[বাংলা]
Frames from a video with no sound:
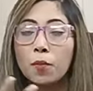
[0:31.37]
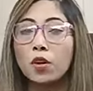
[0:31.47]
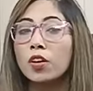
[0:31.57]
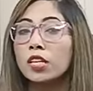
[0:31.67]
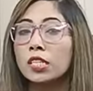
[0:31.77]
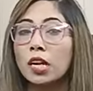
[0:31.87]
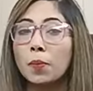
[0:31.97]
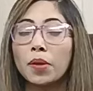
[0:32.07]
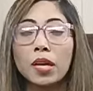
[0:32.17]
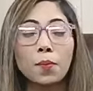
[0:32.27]
মনে হয় যে
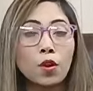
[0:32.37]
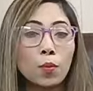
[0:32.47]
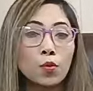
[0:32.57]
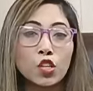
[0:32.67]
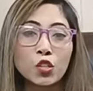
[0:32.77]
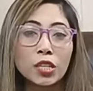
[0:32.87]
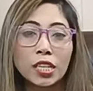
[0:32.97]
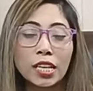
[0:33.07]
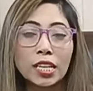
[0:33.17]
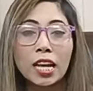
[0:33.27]
আর মেকআপ করার প্রয়োজনই
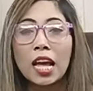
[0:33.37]
নেই